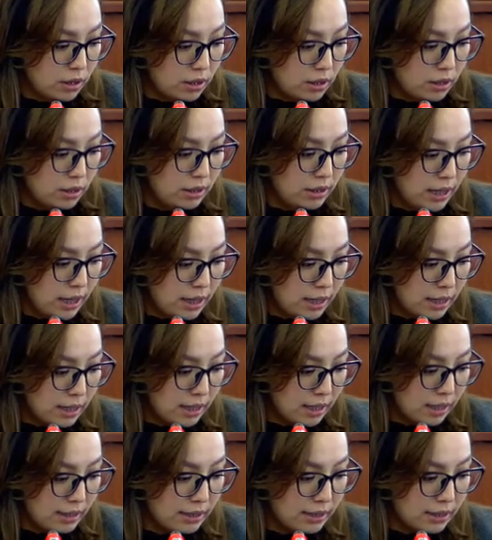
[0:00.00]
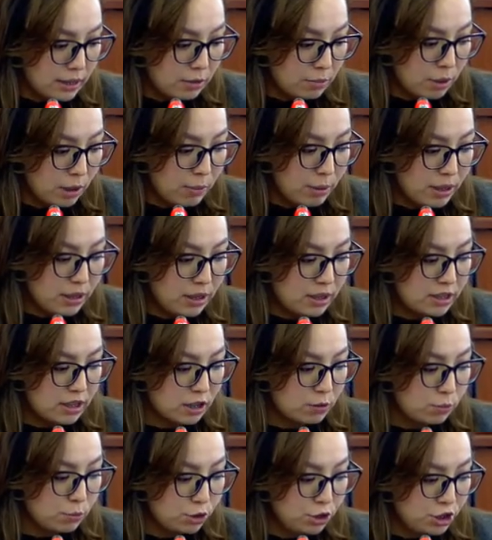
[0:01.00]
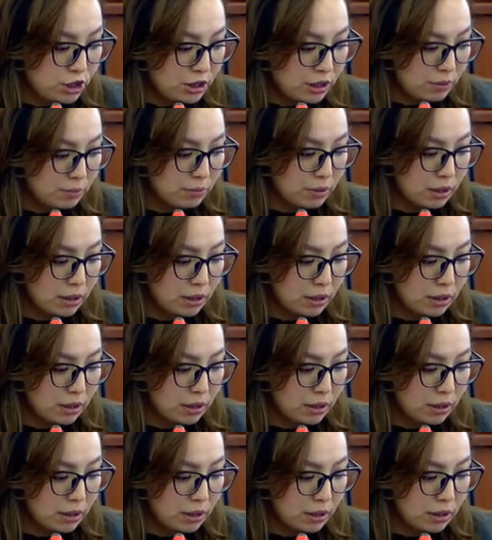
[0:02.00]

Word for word: Я хотела бы обратиться к мужчинам,